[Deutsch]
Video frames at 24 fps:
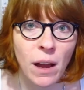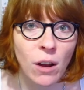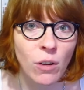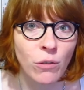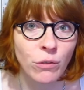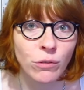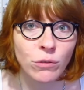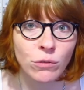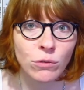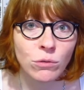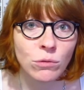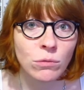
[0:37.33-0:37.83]

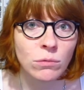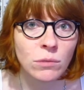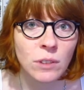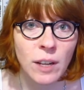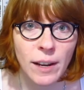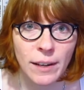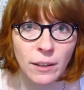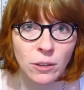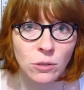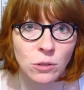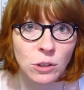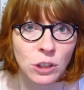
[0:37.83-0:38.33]
Haufen
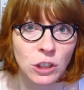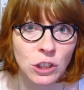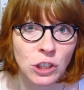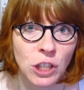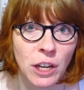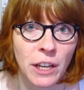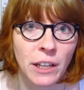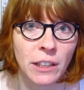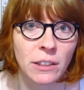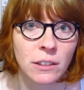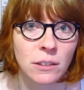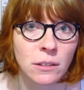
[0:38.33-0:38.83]

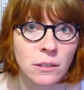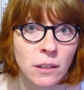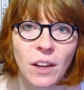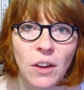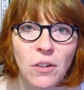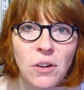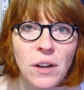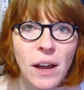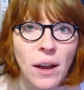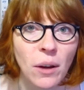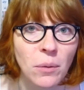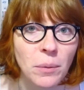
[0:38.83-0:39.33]
Techno-DJs.
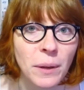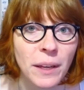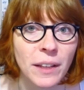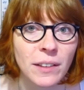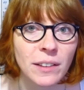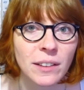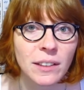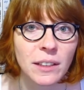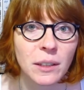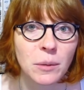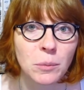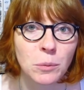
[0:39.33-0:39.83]
Und darum geht
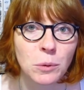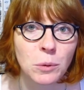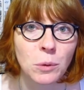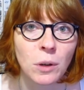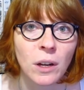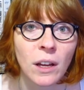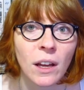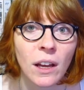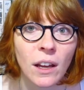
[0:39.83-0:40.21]
es in dem Buch.